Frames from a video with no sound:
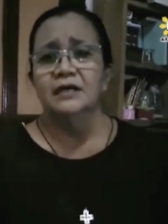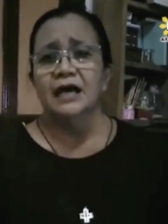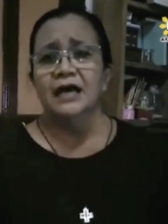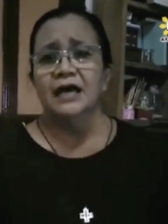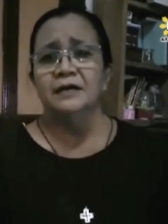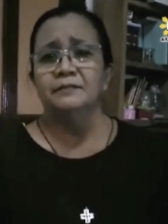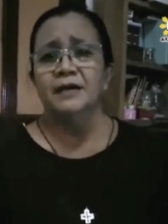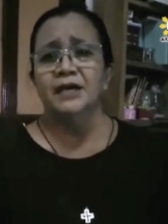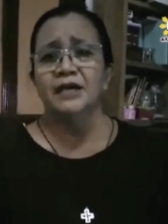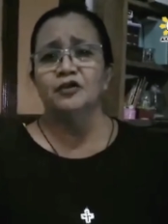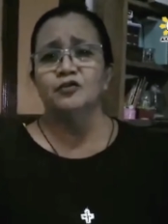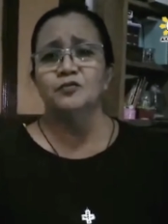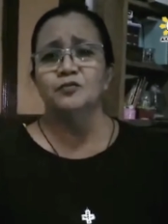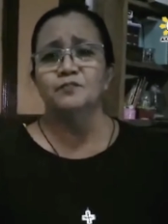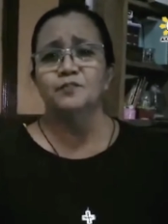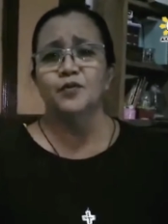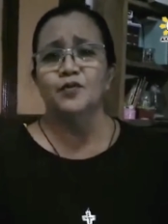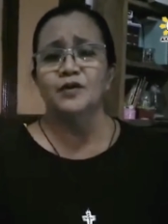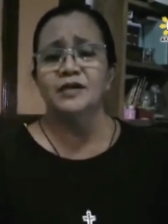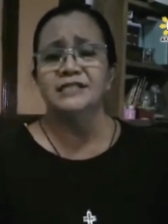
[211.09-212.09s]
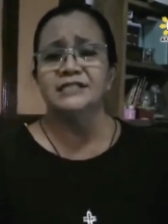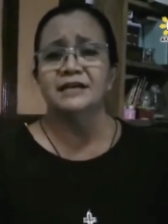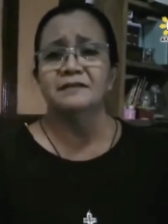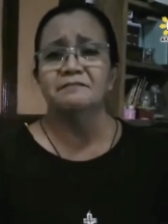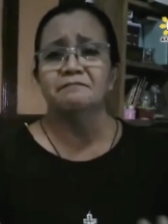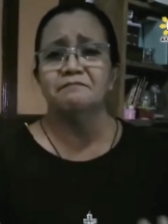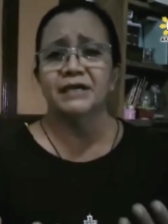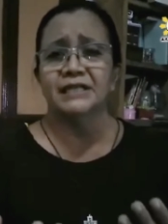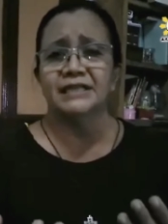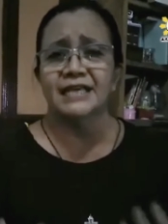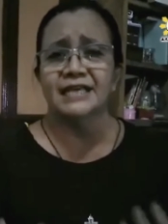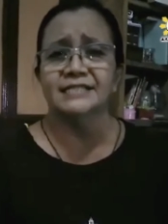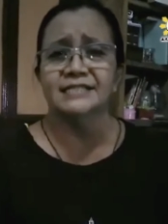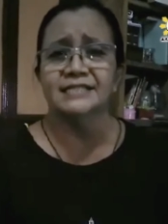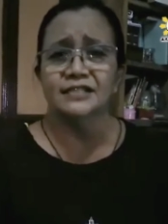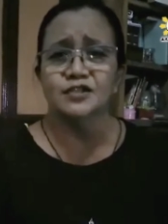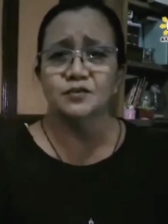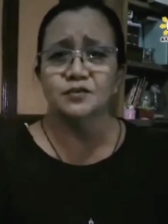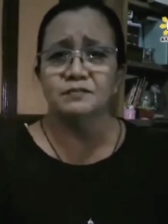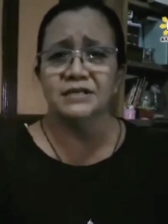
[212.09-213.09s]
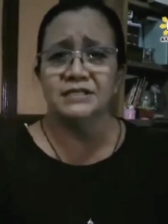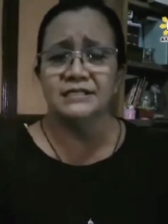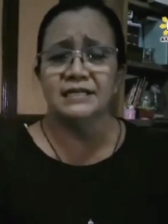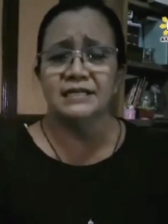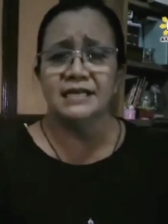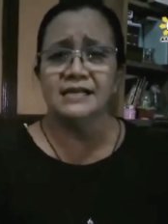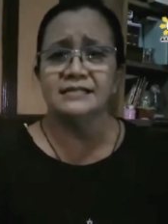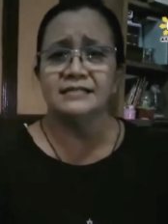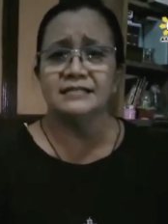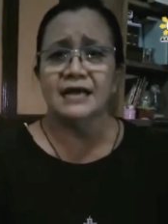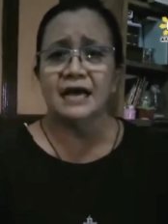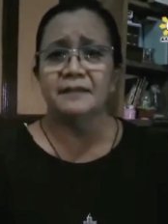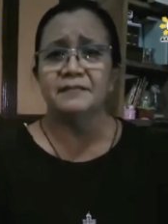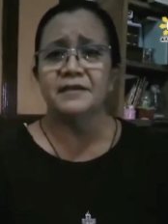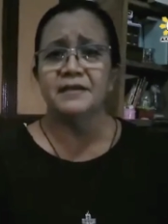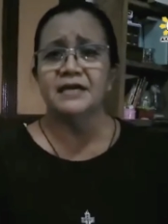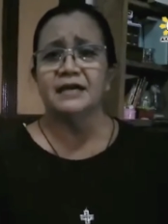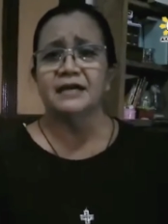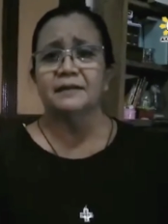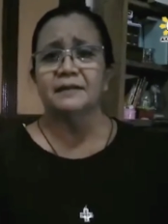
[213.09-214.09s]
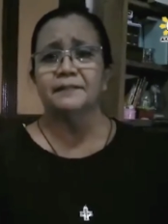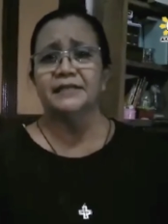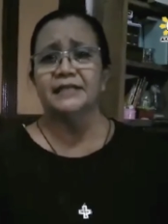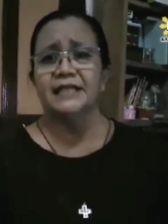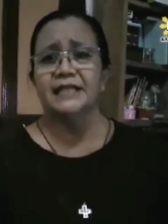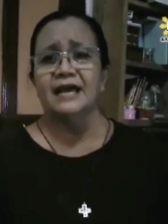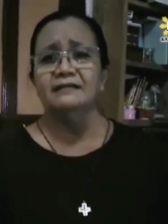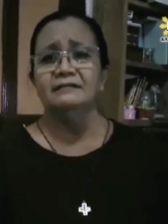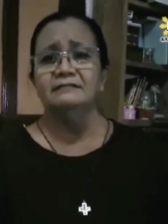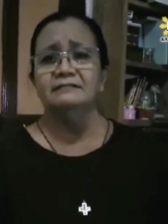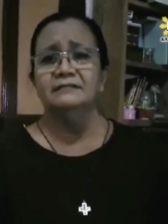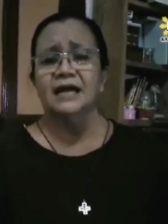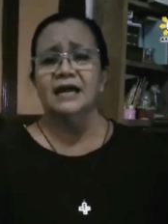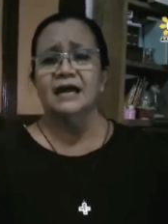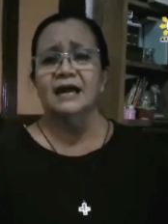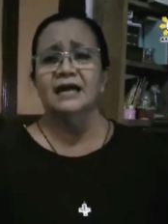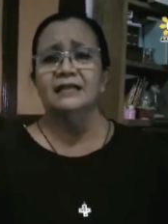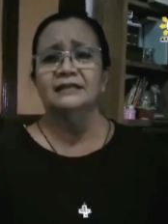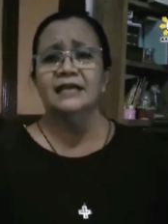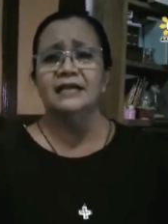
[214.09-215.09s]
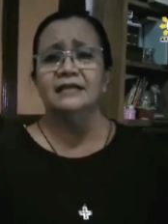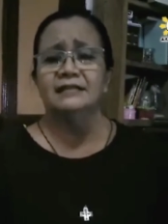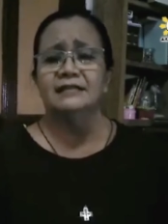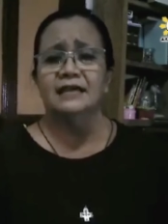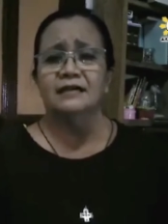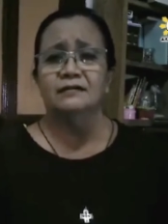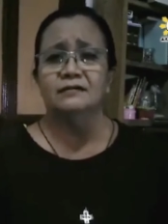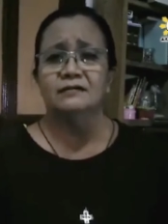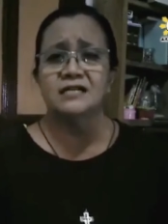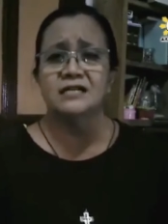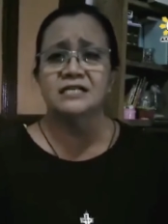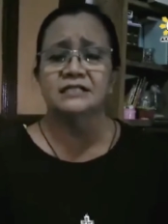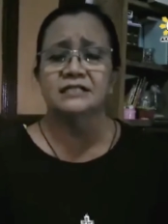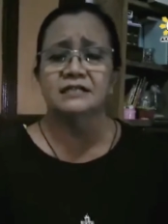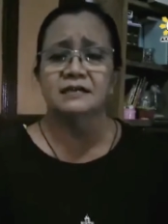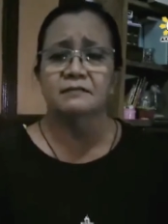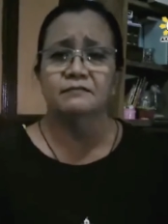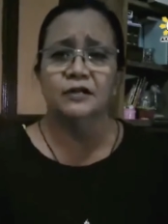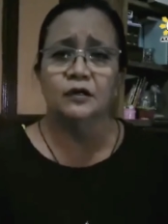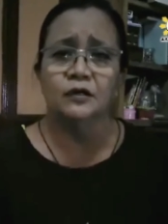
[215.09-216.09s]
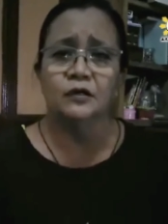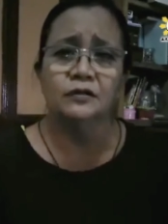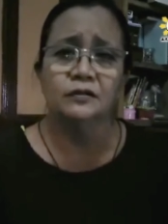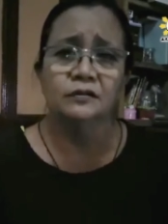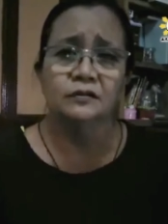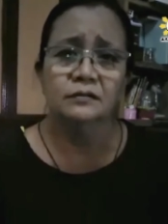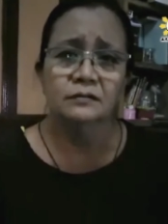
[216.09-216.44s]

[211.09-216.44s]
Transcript: ay mayroon pong isang batas na sumisikil sa aming karapatan, ang anti-terrorism law.